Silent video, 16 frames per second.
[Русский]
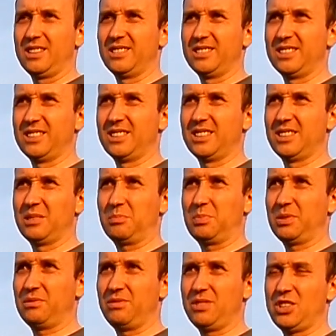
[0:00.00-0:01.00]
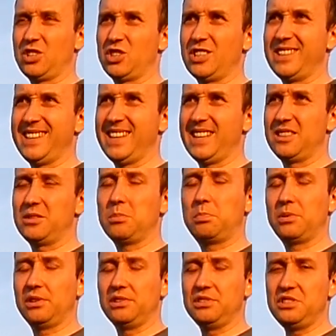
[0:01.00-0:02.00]
э, подвержены
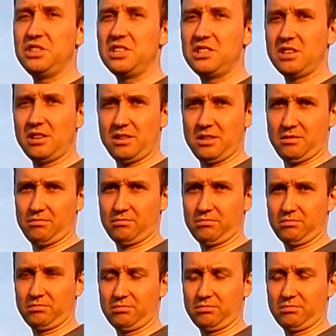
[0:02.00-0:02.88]
дополнительным,